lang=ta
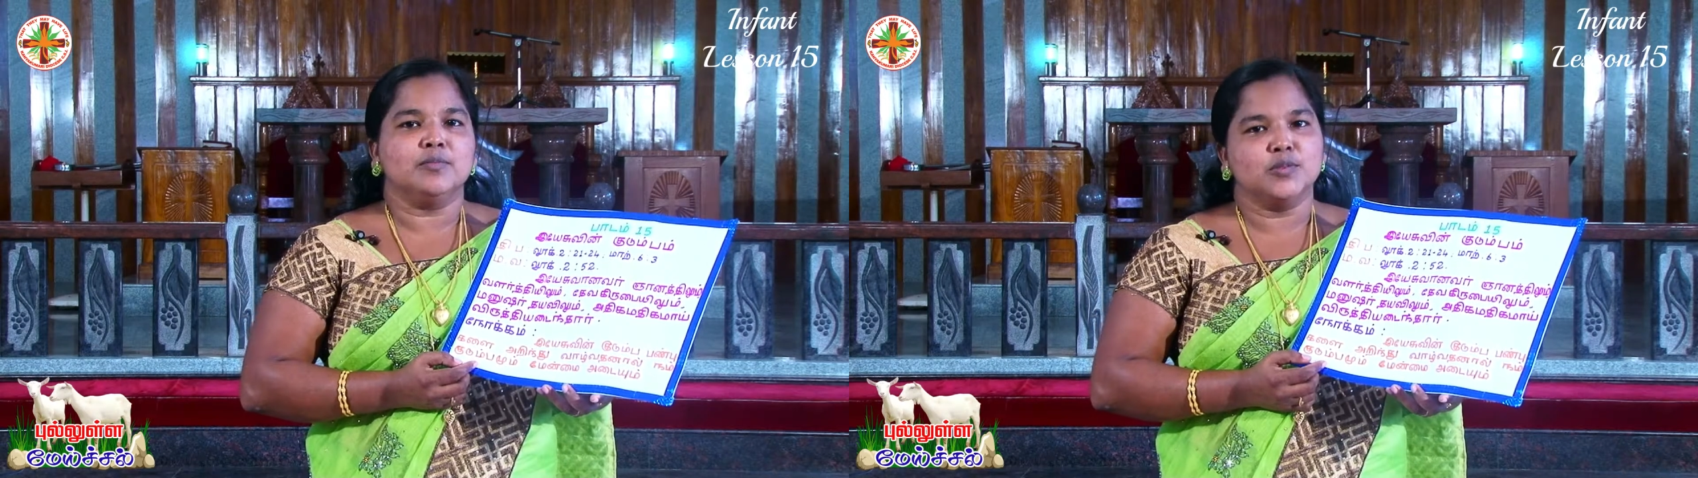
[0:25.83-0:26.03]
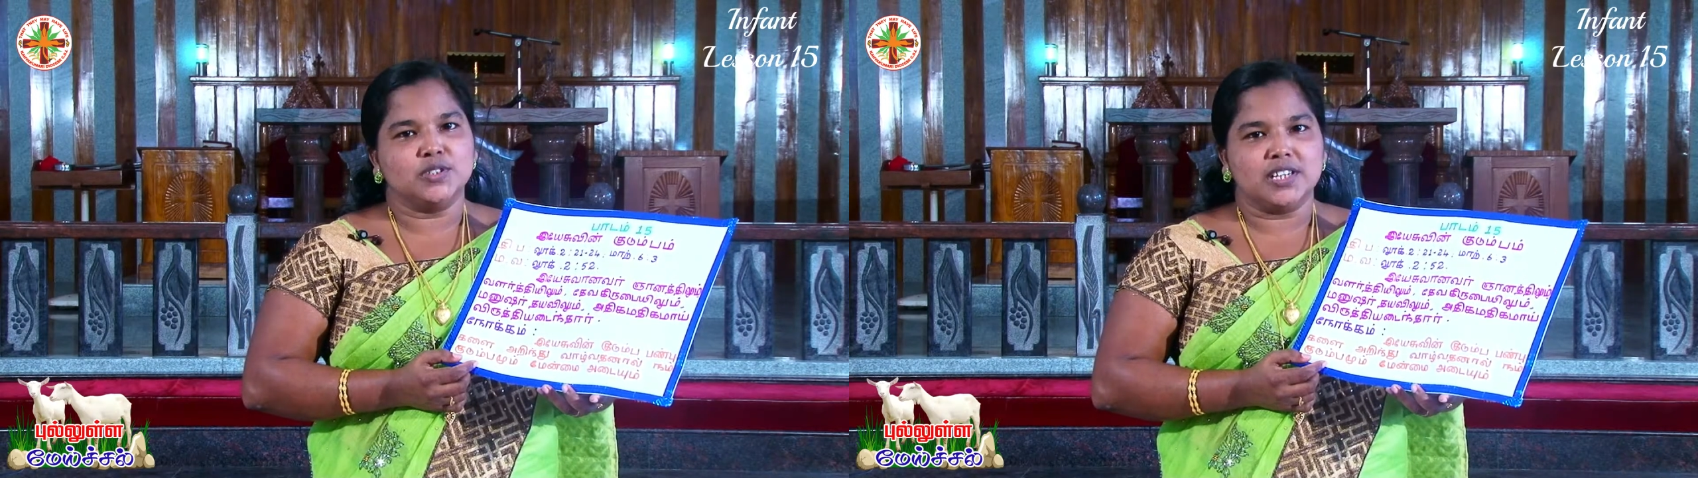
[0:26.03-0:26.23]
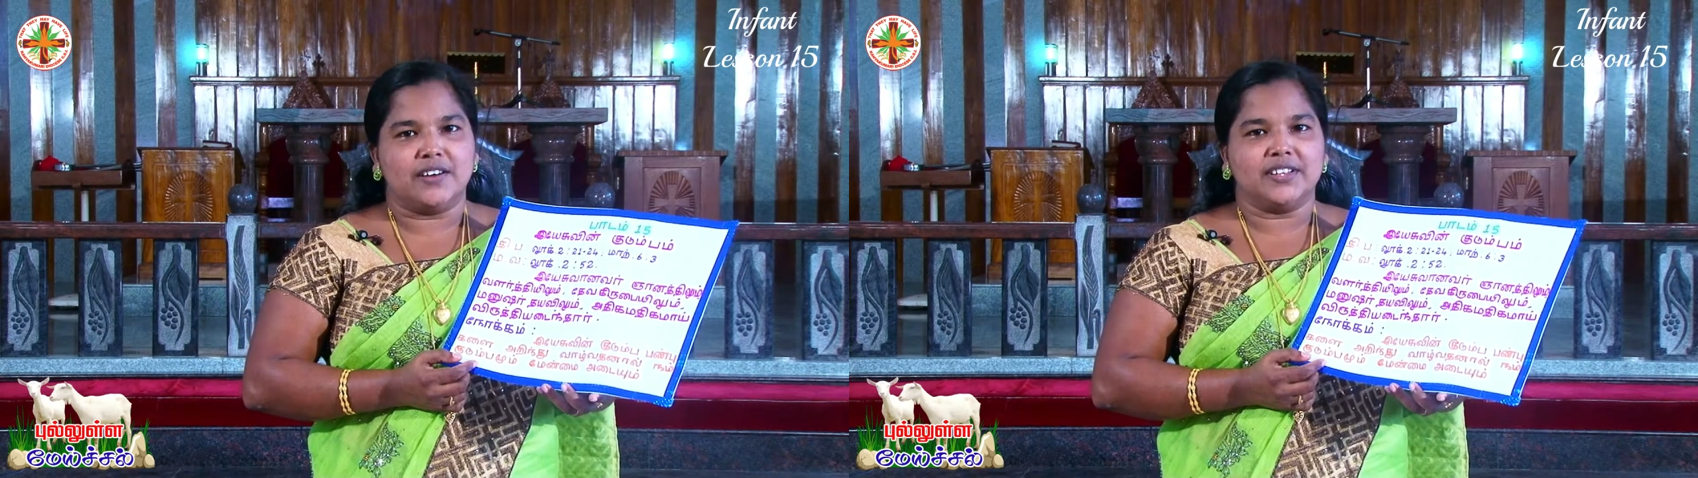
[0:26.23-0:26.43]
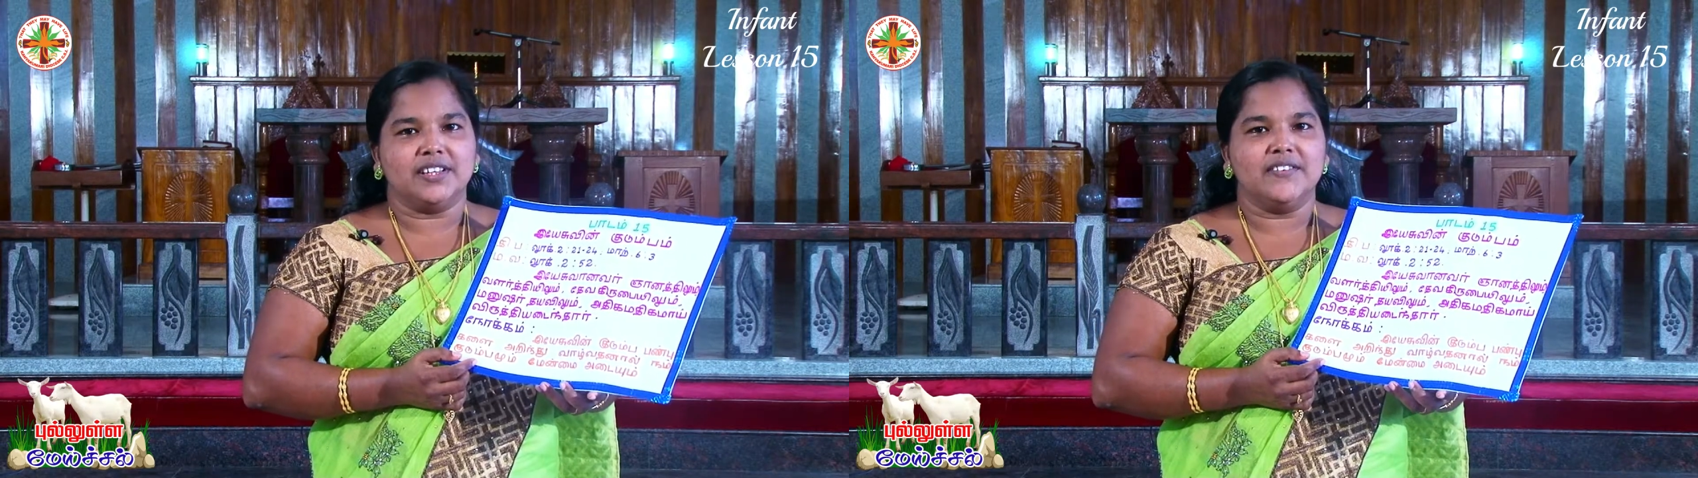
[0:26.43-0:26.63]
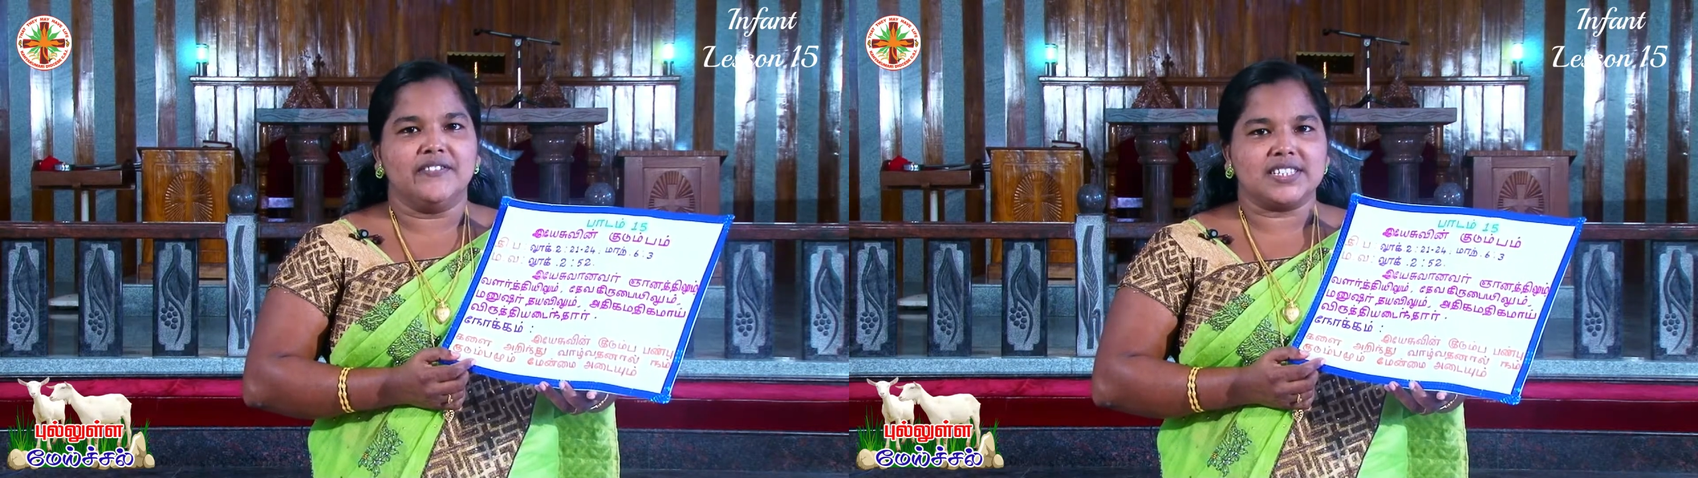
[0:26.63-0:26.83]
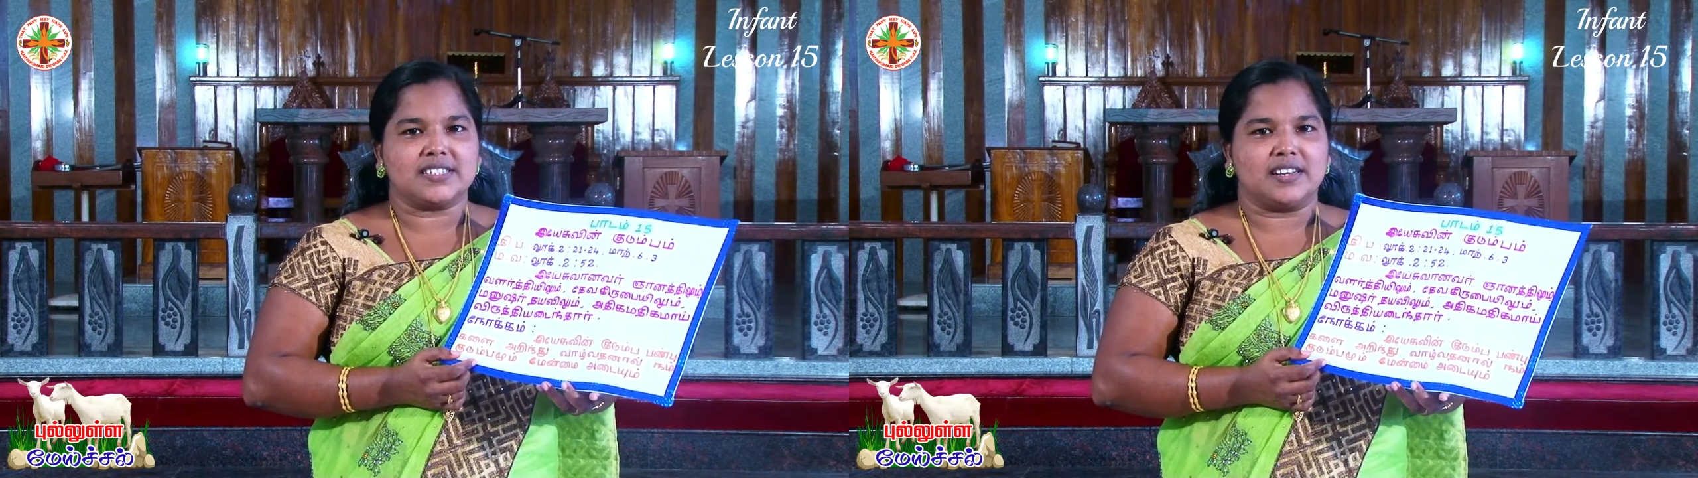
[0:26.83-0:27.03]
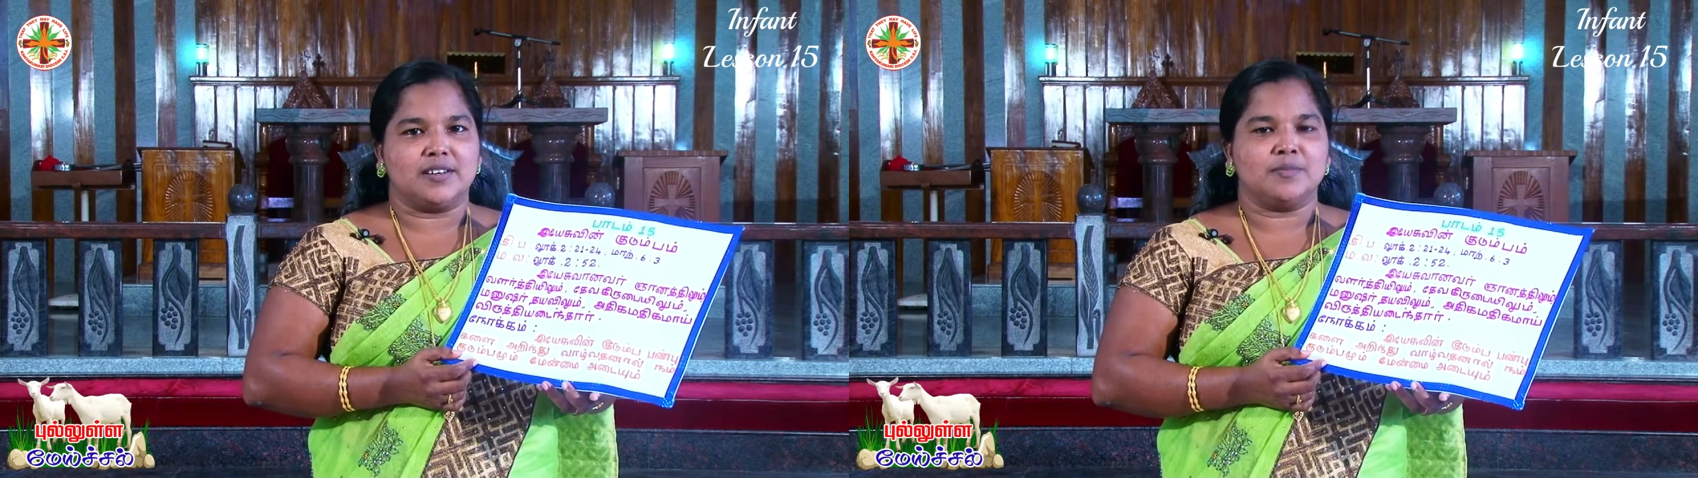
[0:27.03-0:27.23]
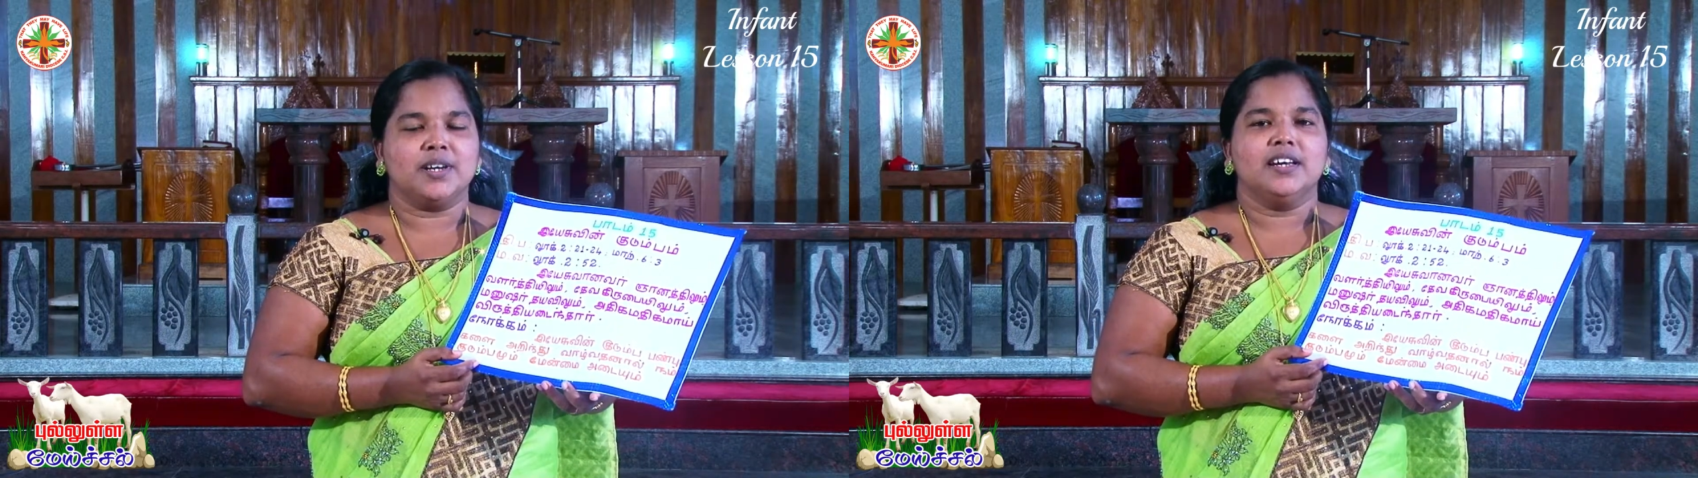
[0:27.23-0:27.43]
மூன்றாவது
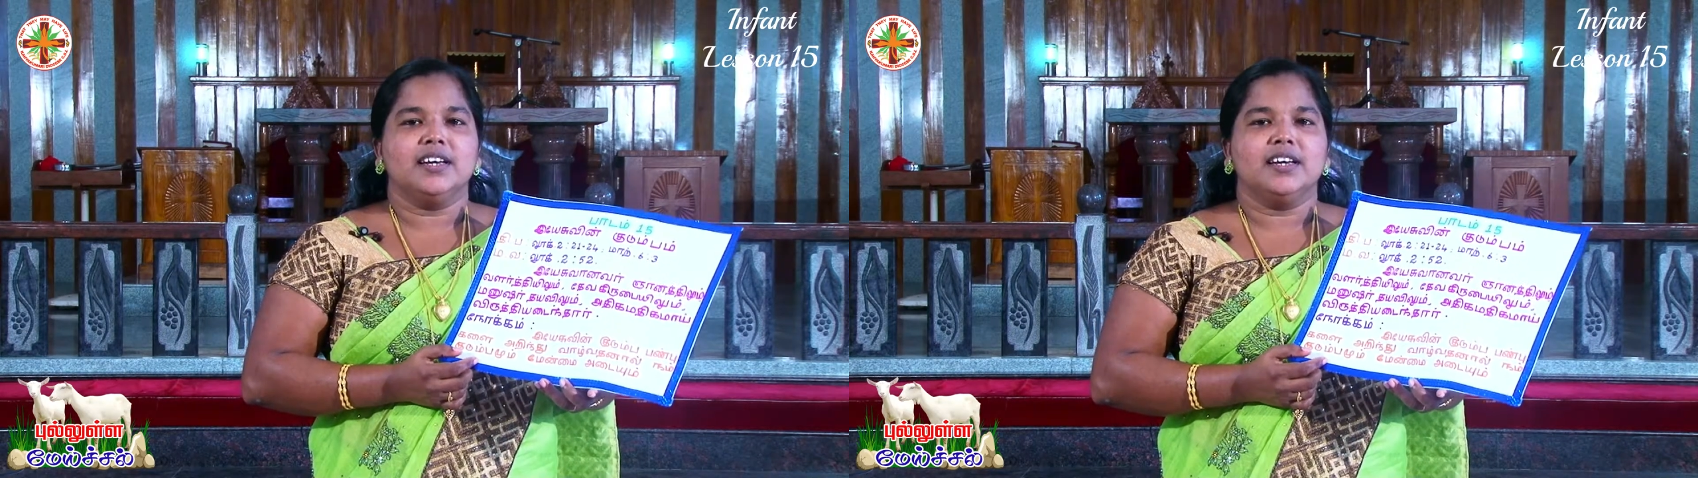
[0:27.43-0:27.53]
வசனம்